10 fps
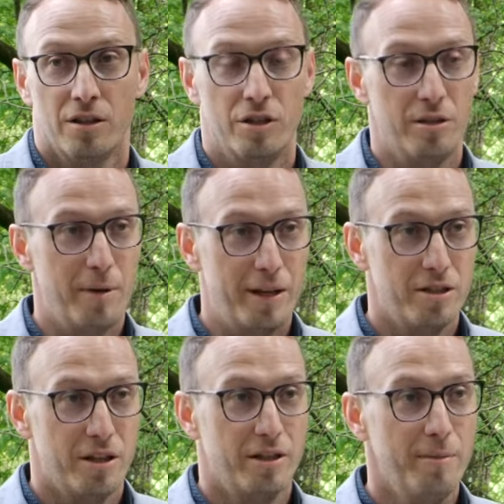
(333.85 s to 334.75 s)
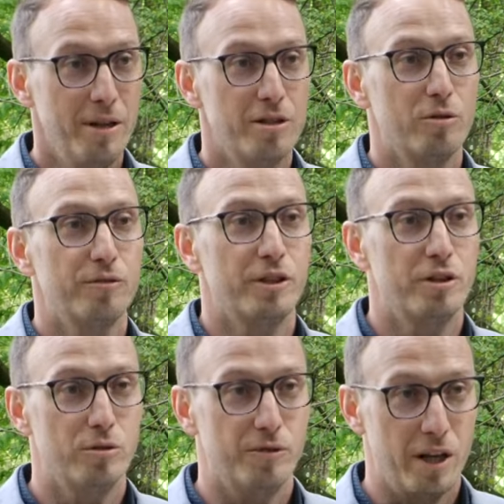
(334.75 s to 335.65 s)
Czyli będzie, nie będzie równych
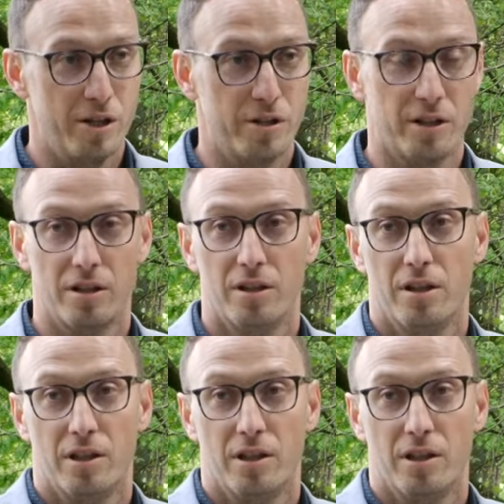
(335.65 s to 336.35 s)
i równiejszych,